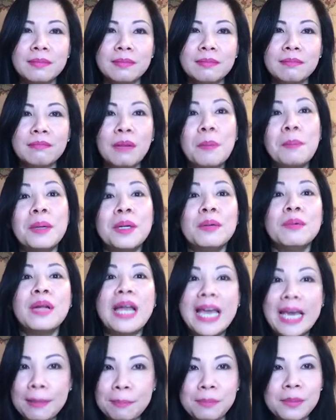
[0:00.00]
mà mình
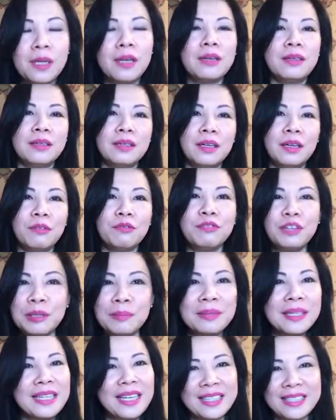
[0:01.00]
ép nó vì
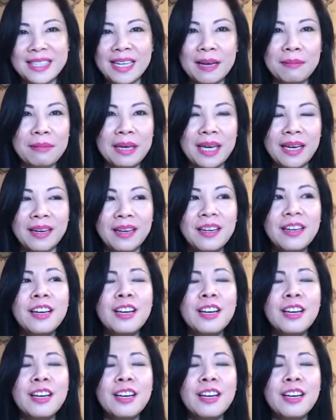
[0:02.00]
mình là cha mẹ